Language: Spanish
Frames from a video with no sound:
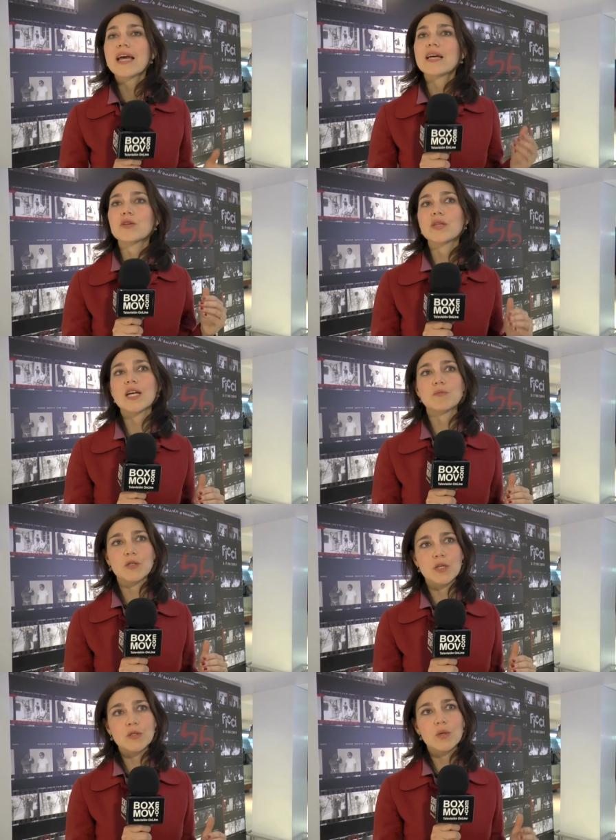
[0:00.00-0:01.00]
en donde las
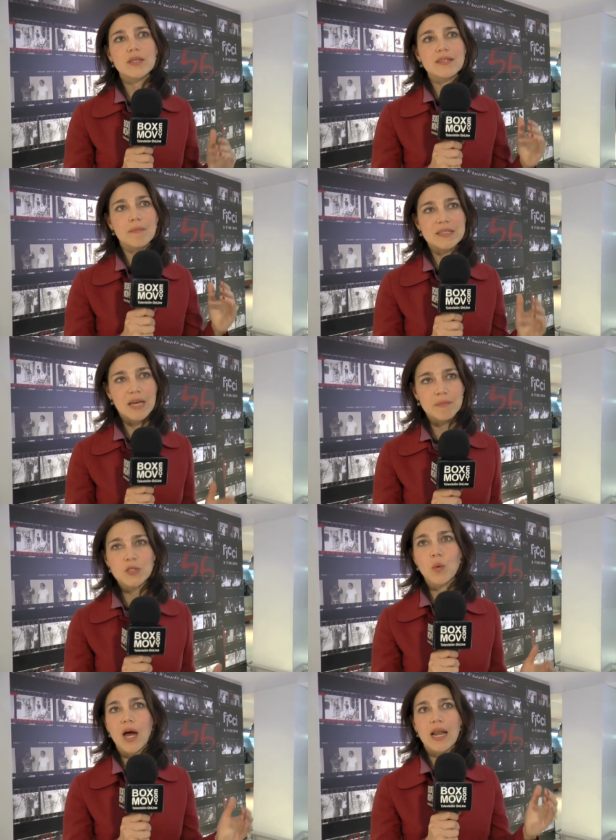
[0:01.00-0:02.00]
personas con discapacidad
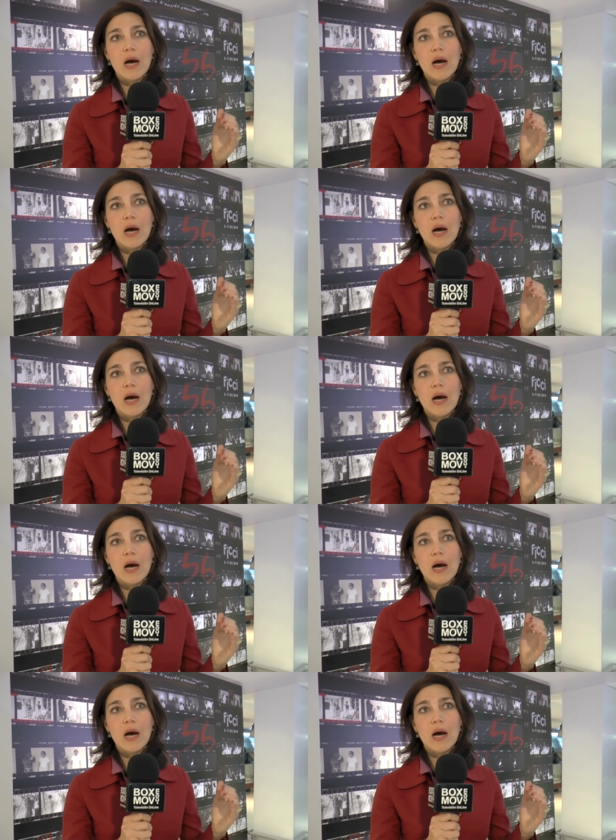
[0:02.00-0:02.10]
visual,